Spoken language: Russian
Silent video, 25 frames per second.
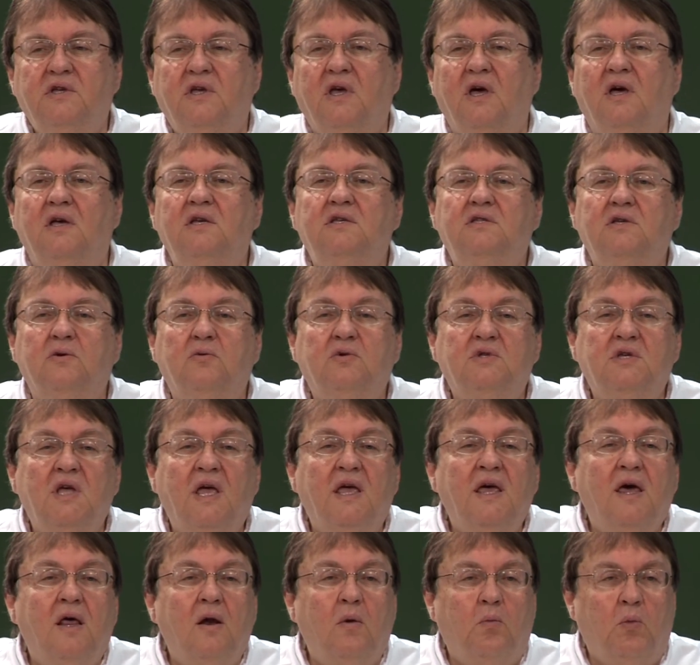Адам и Ева, кто-то
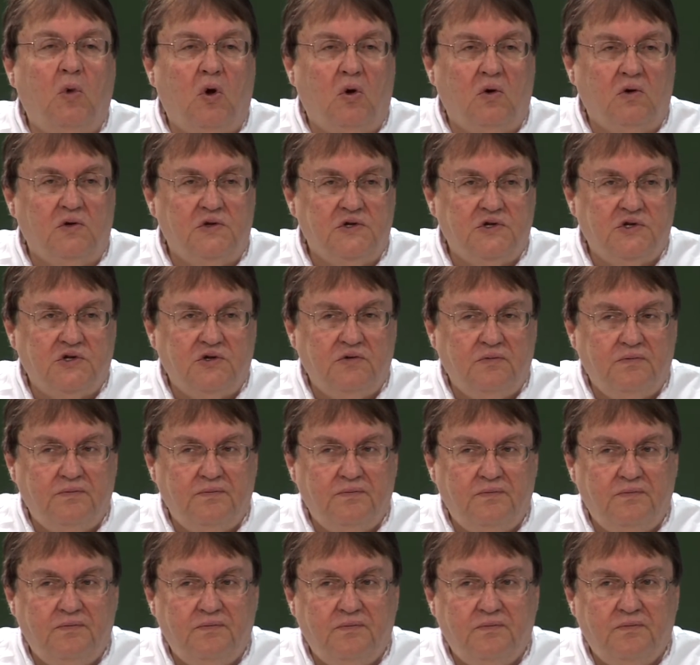должен был умереть.
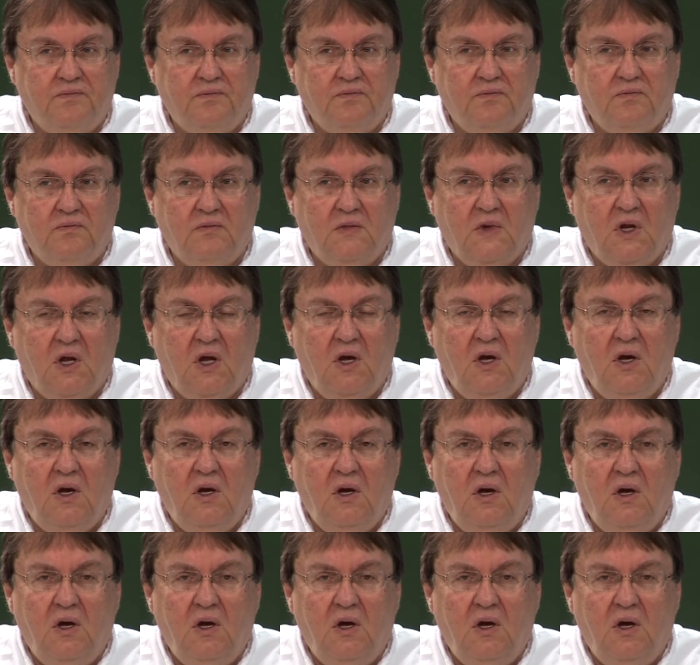А в данном случае